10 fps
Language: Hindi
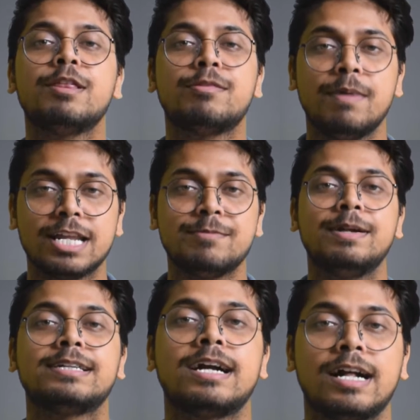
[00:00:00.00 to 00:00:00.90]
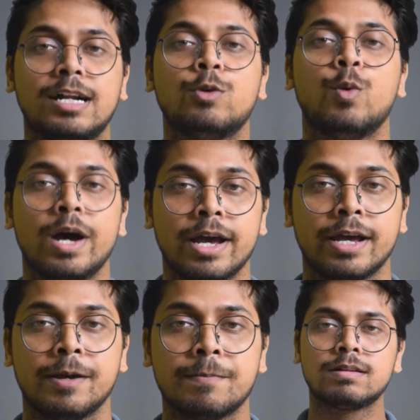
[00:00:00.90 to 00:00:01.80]
मिसमैनेजमेंट के कारण हुआ
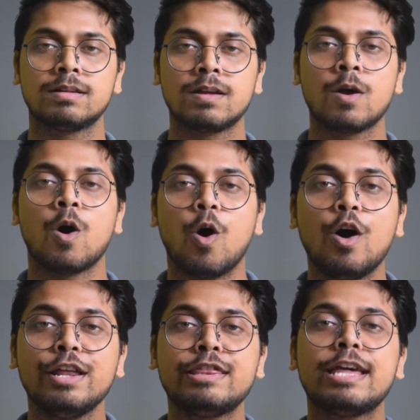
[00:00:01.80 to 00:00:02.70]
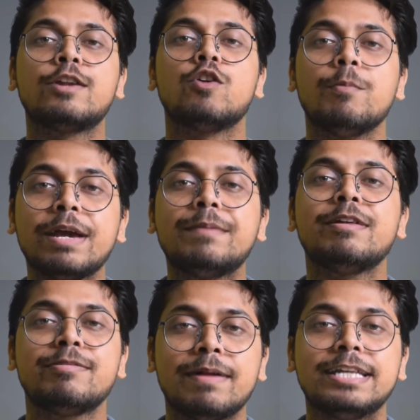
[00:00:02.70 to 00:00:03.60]
है और इस इकोनॉमिक
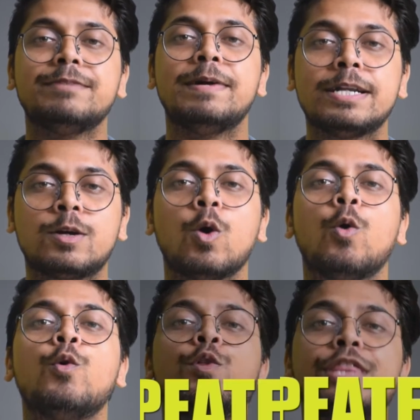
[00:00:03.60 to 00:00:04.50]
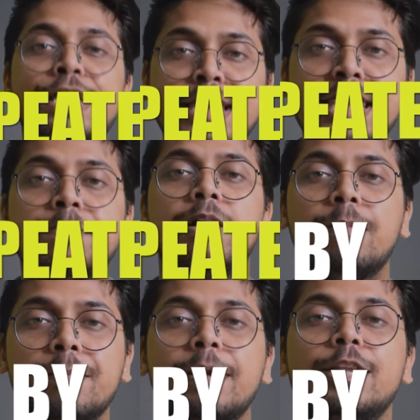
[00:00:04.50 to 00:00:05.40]
मिसमैनेजमेंट को सक्सेसिव
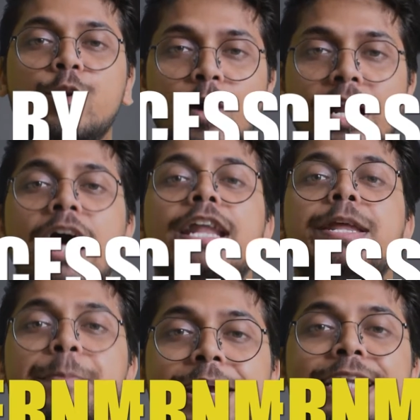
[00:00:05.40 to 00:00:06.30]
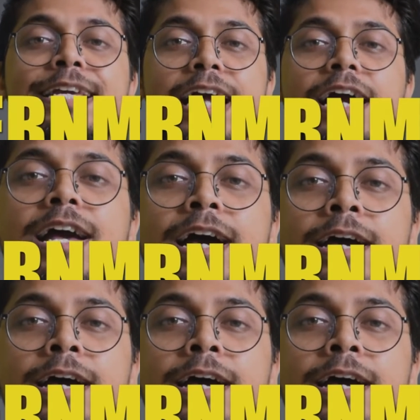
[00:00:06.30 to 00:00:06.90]
गवर्नमेंट द्वारा रिपीट किया गया